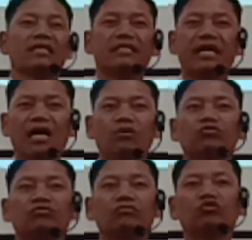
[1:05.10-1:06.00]

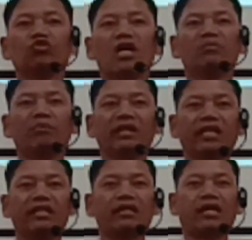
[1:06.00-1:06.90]
Daud juga
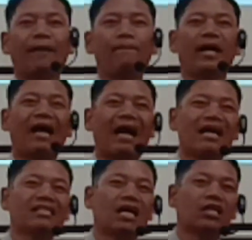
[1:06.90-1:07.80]
memiliki
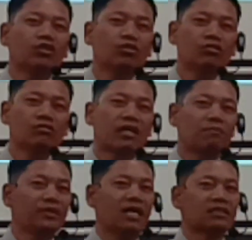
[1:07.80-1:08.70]
kepekaan yang
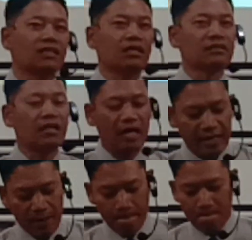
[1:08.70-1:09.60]
luar biasa
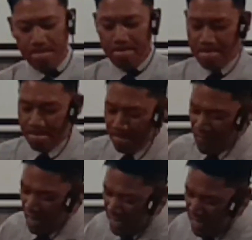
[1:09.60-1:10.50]
terhadap
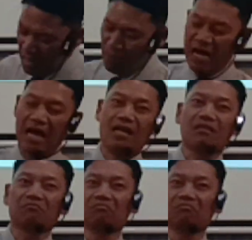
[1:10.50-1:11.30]
kebenaran.